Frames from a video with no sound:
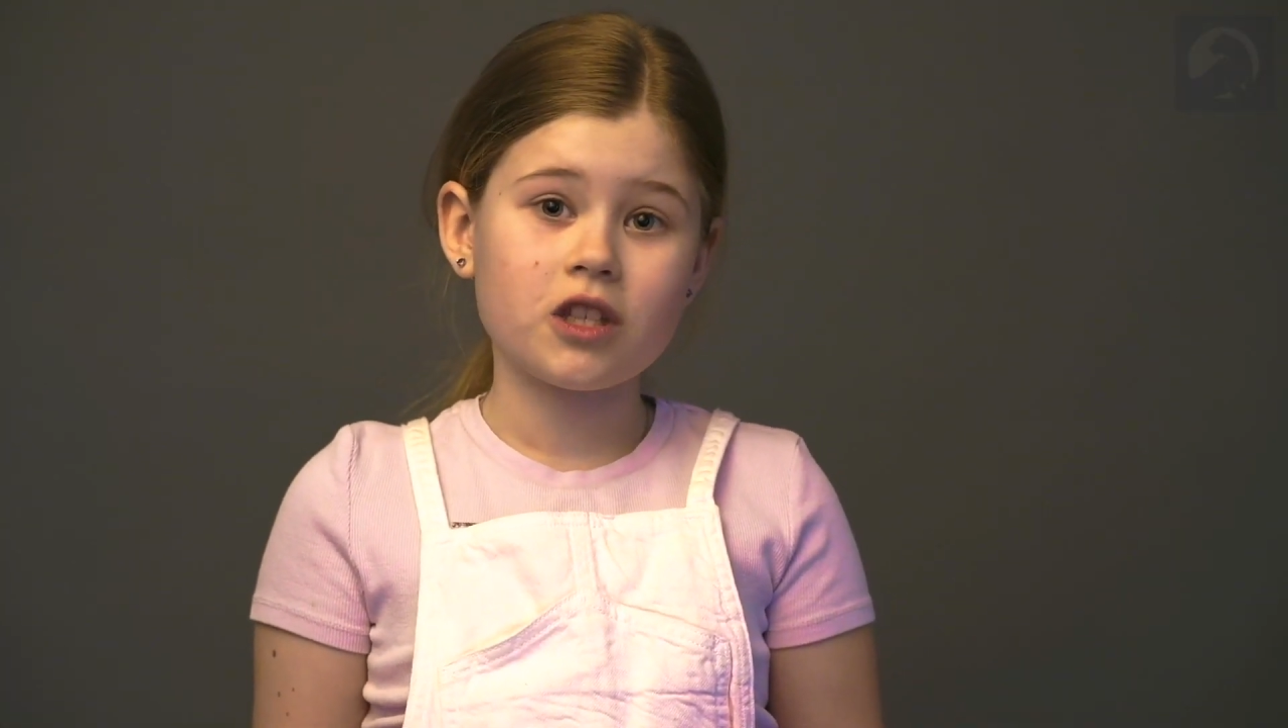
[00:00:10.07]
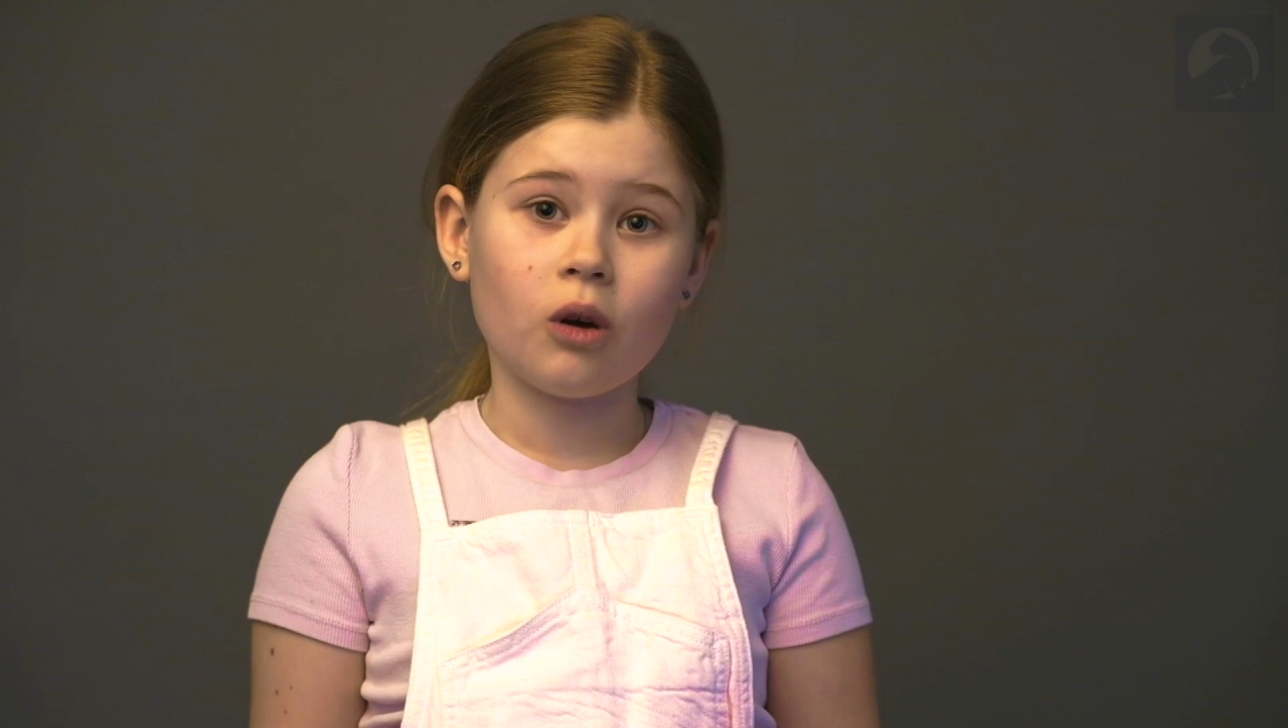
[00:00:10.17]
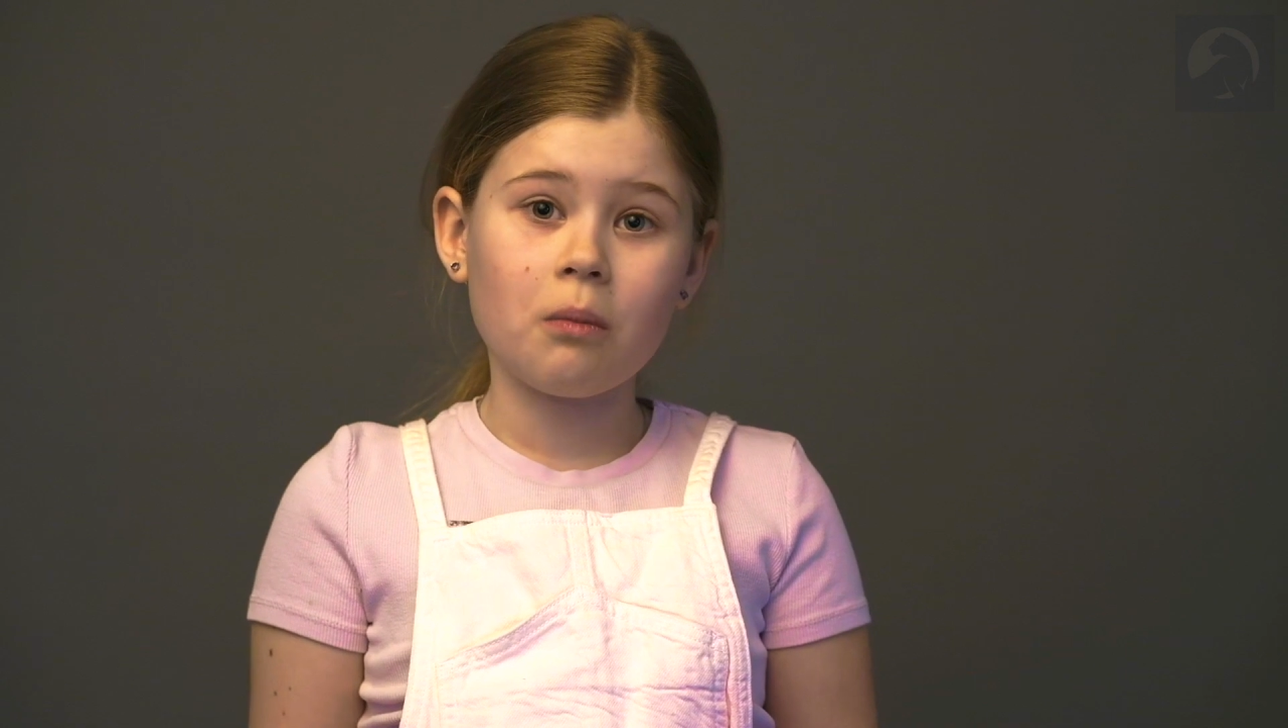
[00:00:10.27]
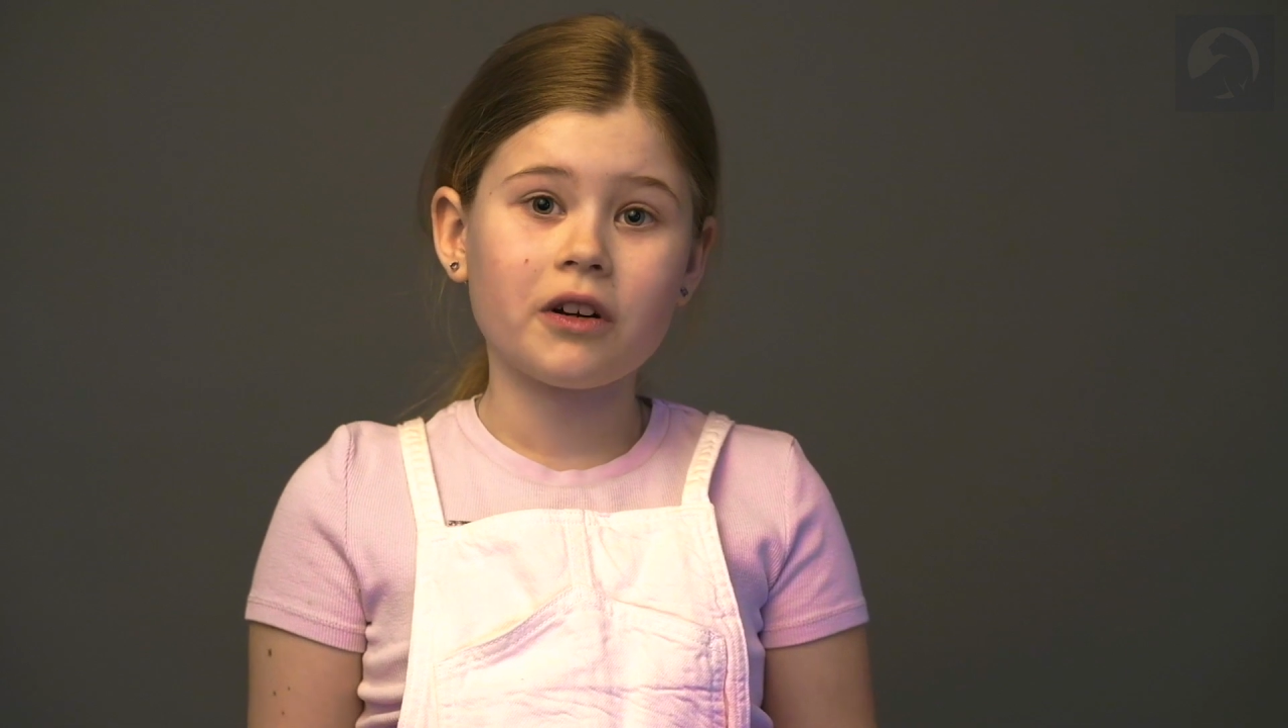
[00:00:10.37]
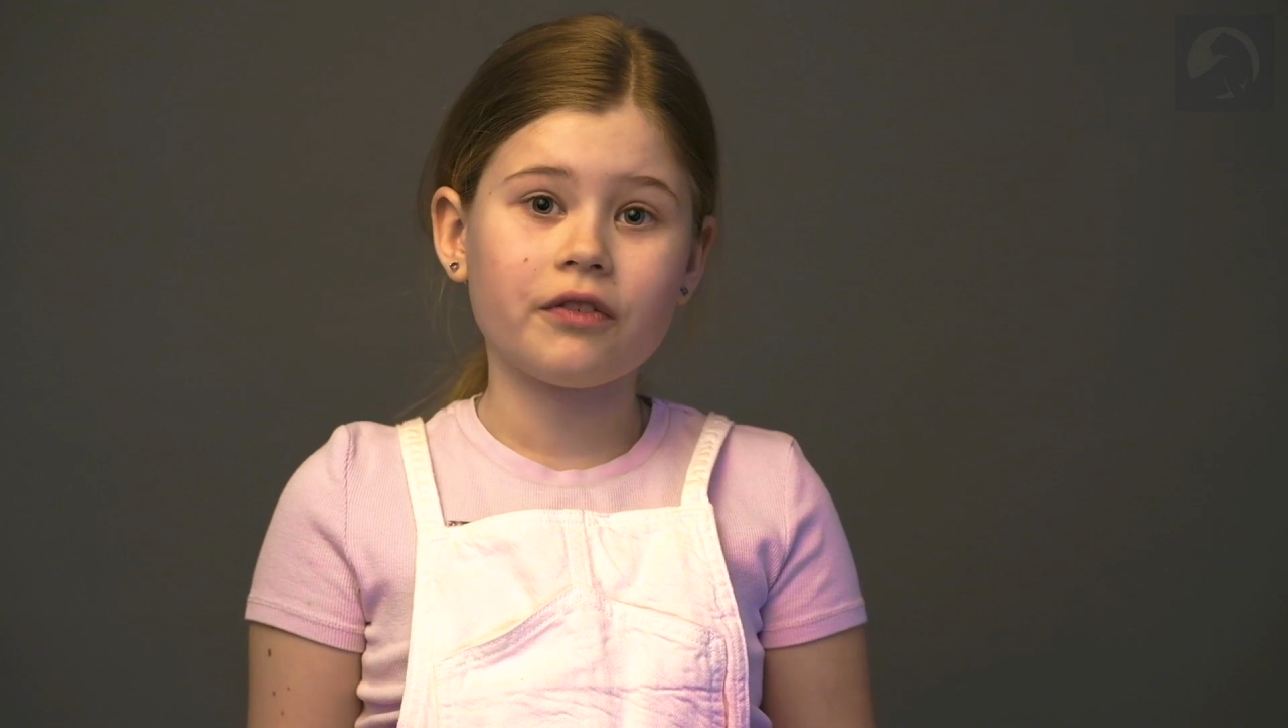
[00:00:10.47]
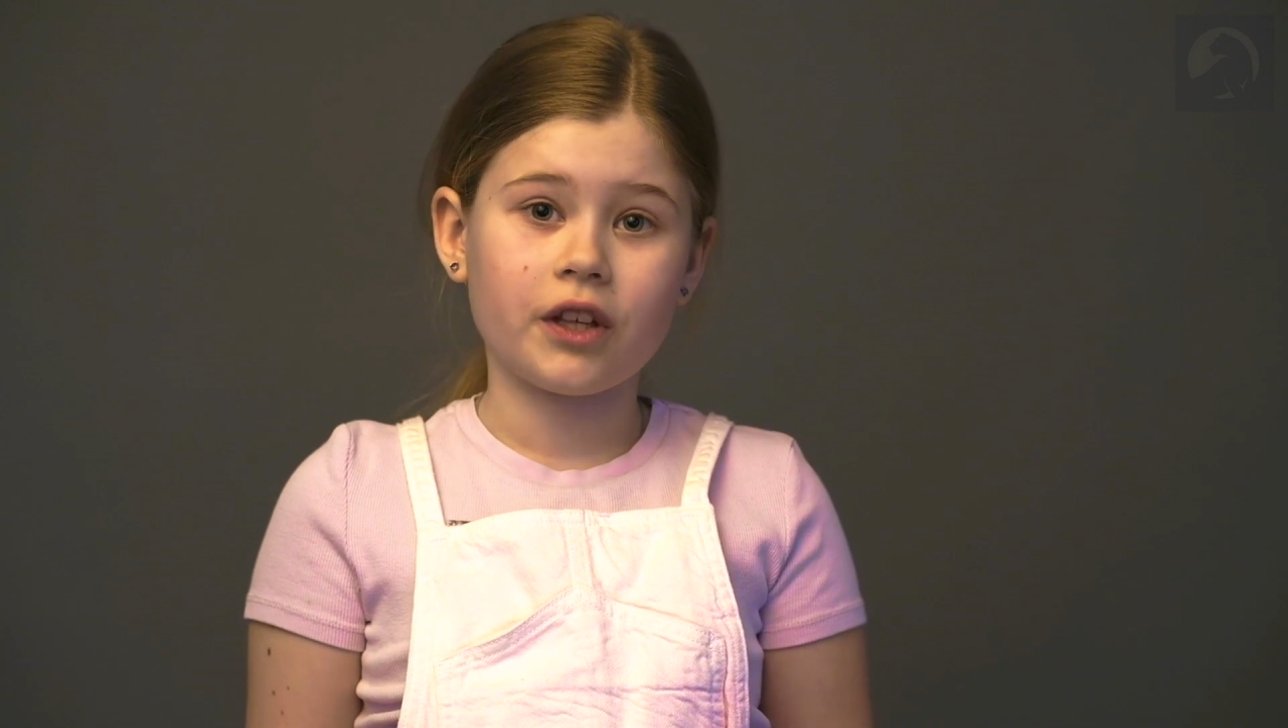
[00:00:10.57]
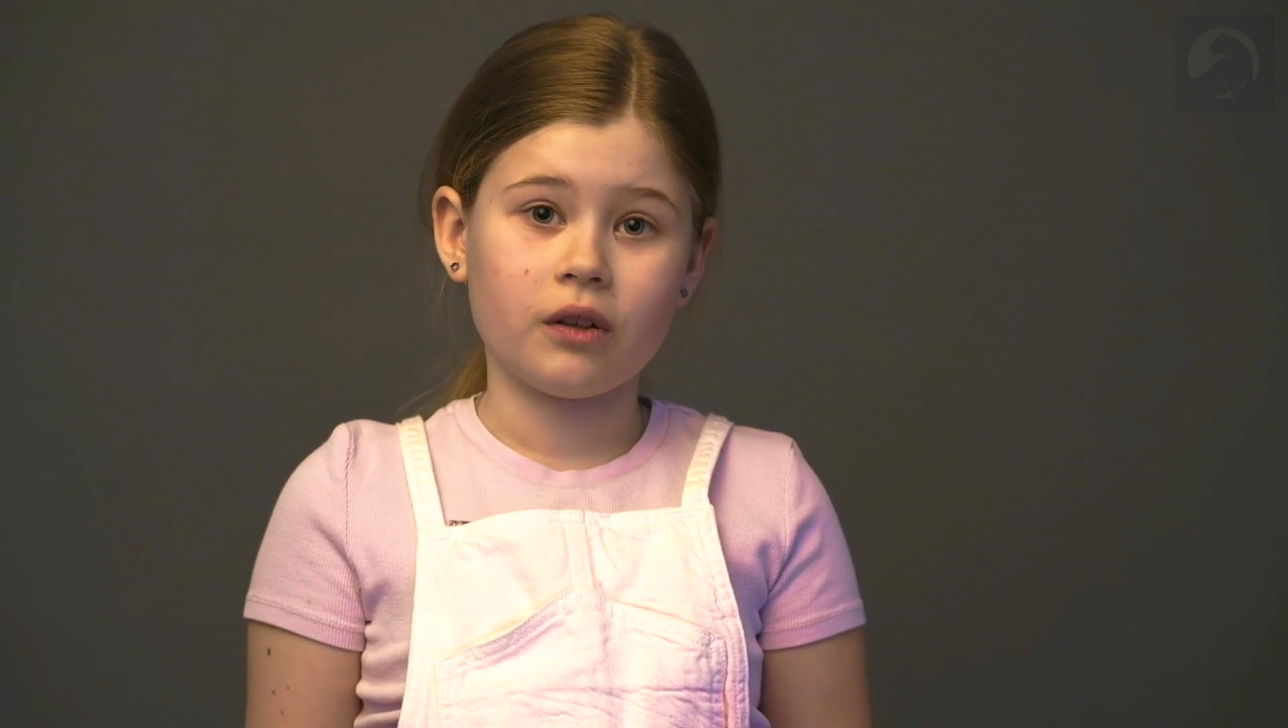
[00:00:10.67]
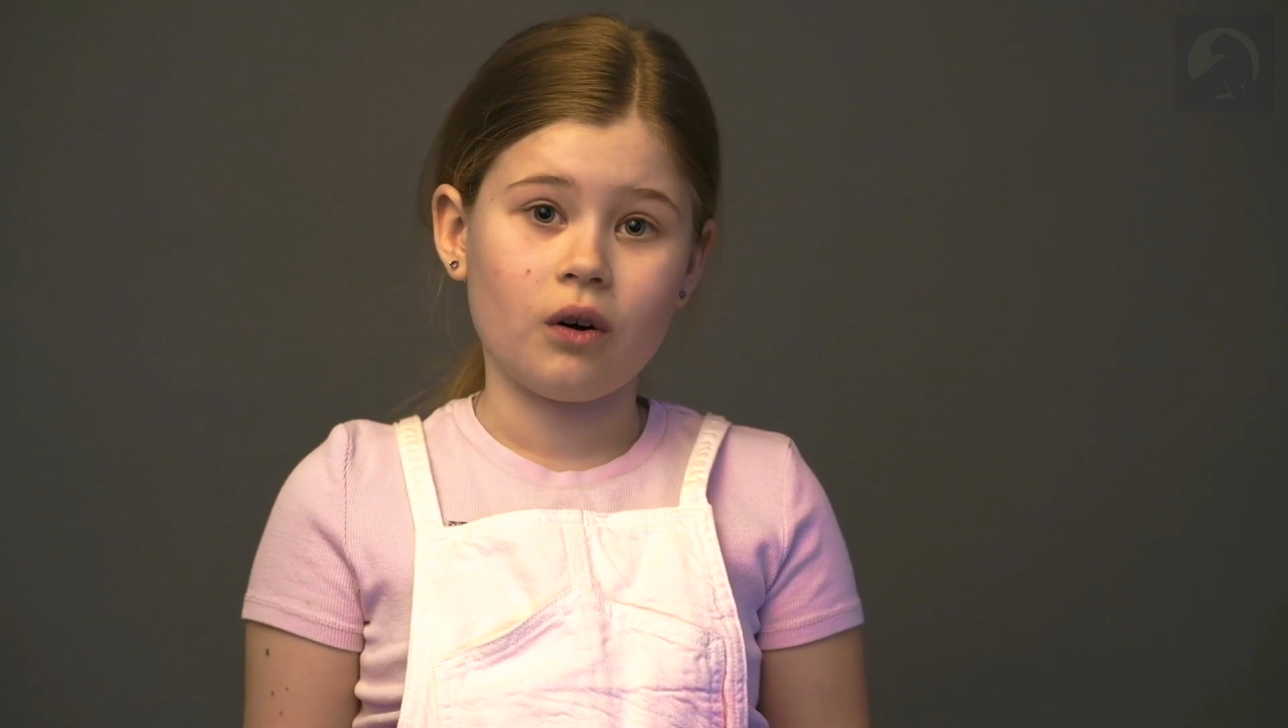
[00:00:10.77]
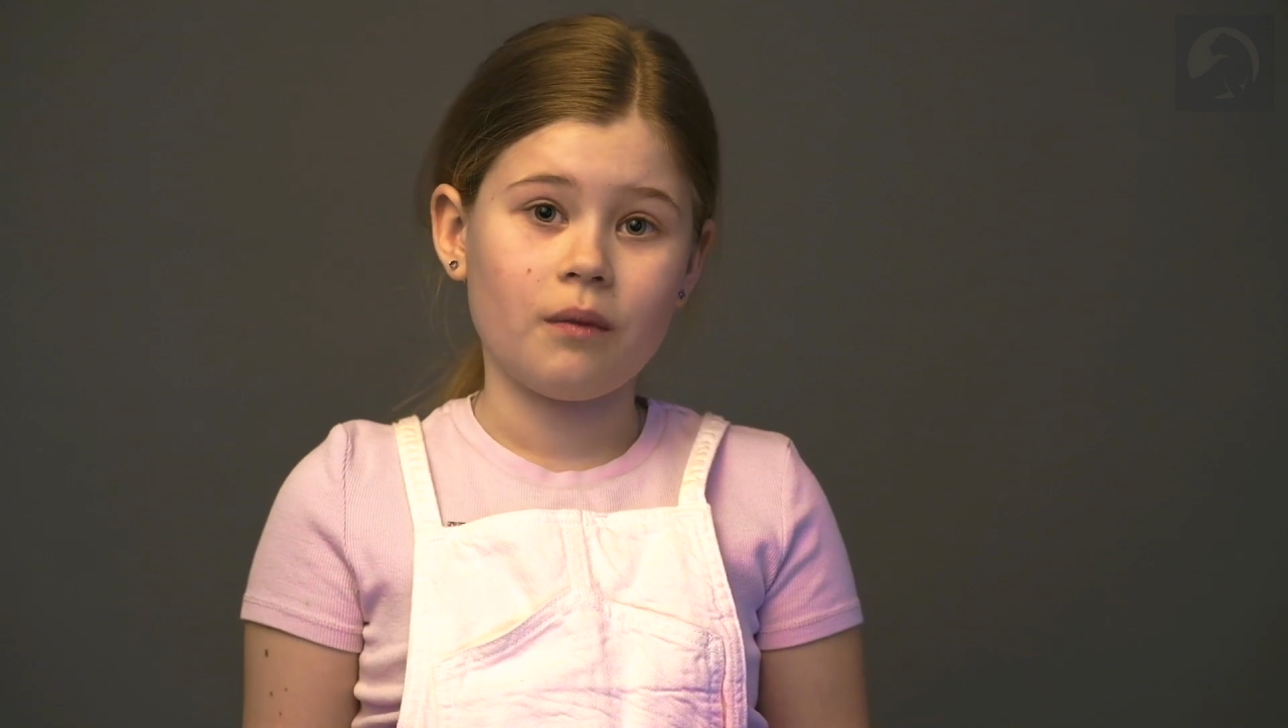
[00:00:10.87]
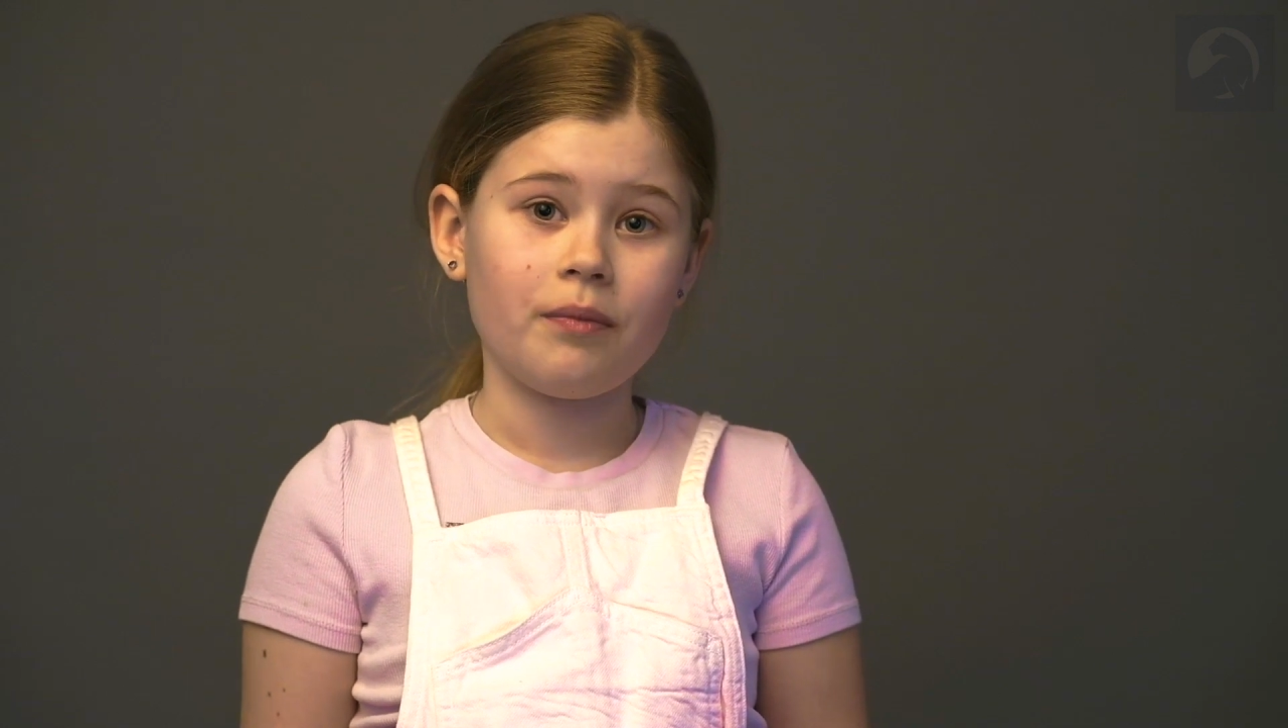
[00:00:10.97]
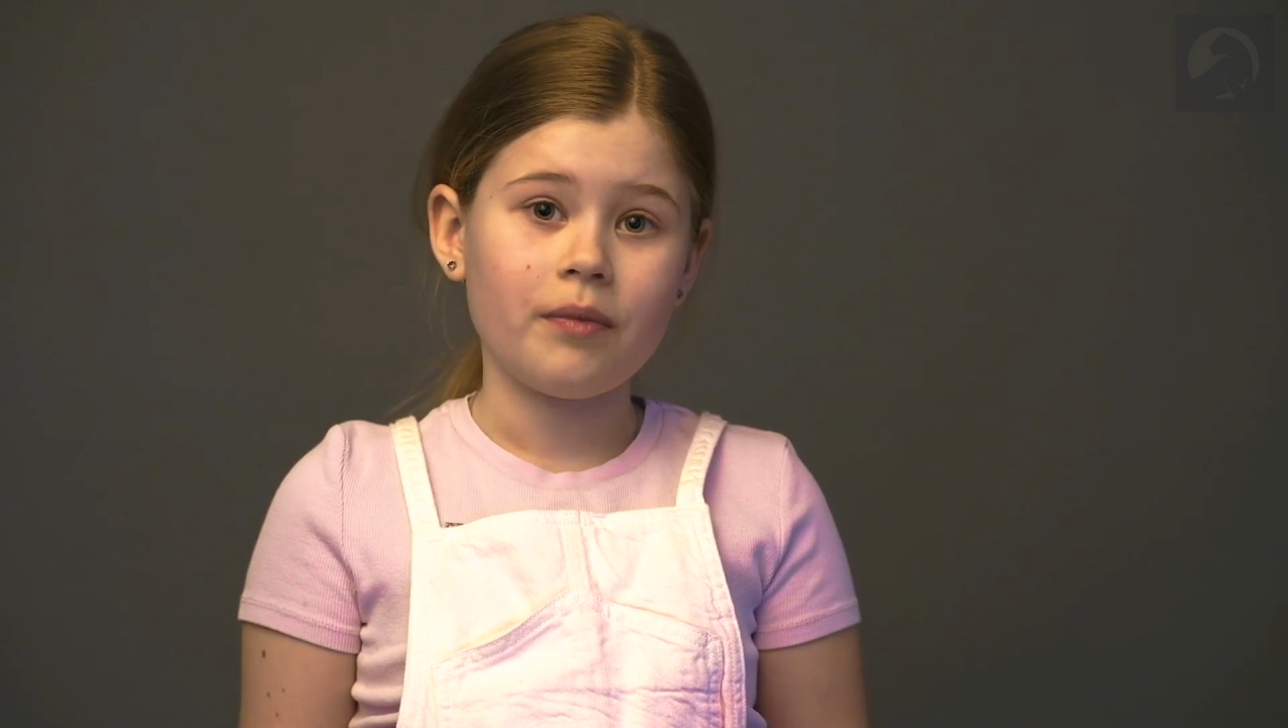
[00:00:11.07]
съемок в кино.